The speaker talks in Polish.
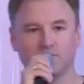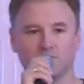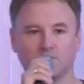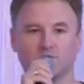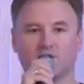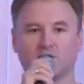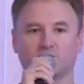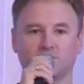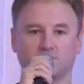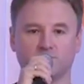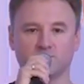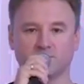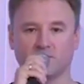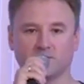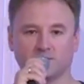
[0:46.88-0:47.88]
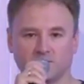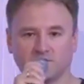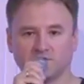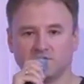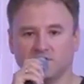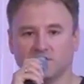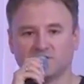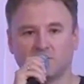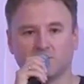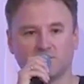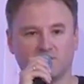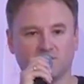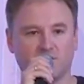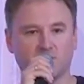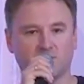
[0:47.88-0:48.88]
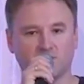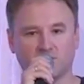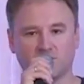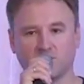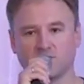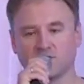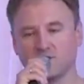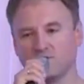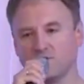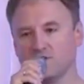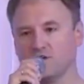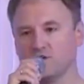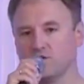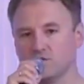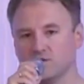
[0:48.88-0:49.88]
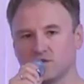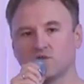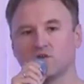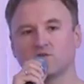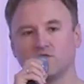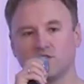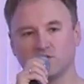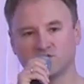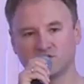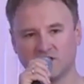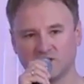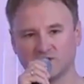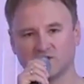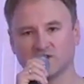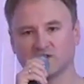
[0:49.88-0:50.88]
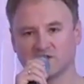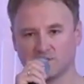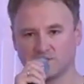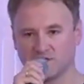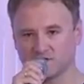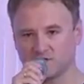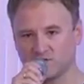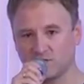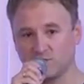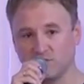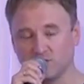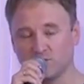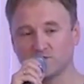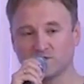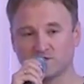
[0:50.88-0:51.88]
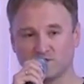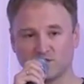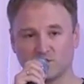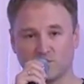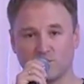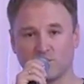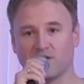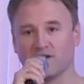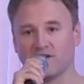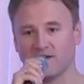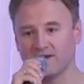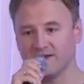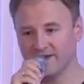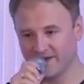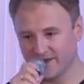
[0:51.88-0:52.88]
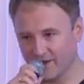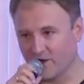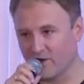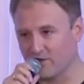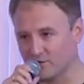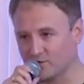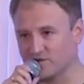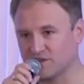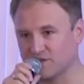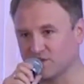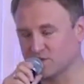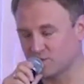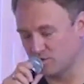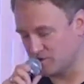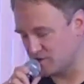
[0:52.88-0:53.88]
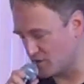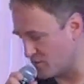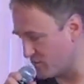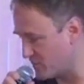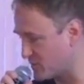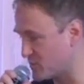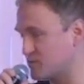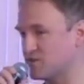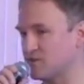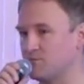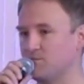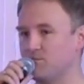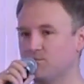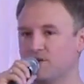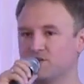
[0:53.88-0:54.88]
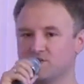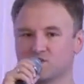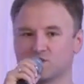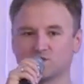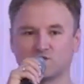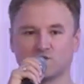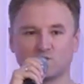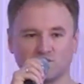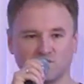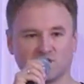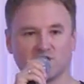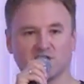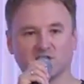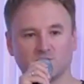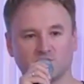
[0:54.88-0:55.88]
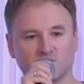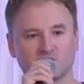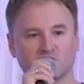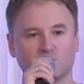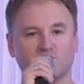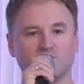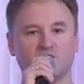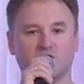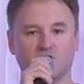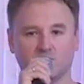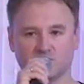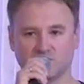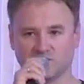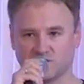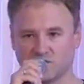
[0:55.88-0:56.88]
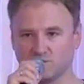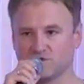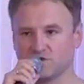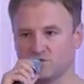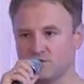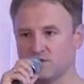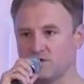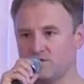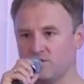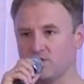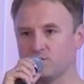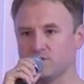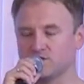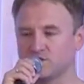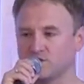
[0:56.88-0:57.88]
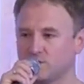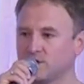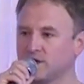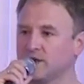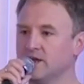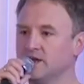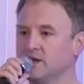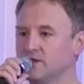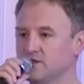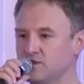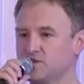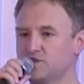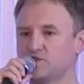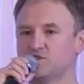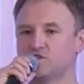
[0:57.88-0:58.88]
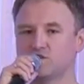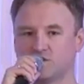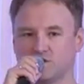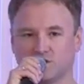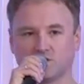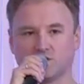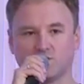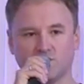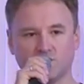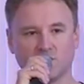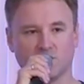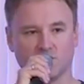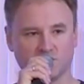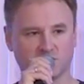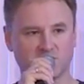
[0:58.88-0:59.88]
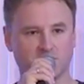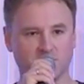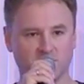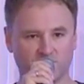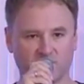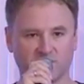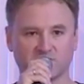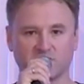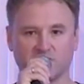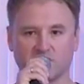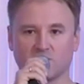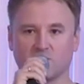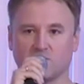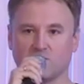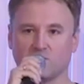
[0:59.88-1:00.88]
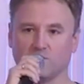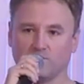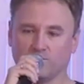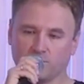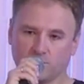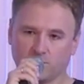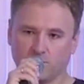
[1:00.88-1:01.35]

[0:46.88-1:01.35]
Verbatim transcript: był, albo te następne dwa będą rokiem wideo. Ten rok wideo już nasze, tak samo jak z rokiem Linuxa, z rokiem mobile'a. One już nadeszły i są, w związku z tym bardziej skoncentrujcie się na tym, co z tym wideo można zrobić na chwilę obecną, niż czy to wideo jest dla mnie ważne jako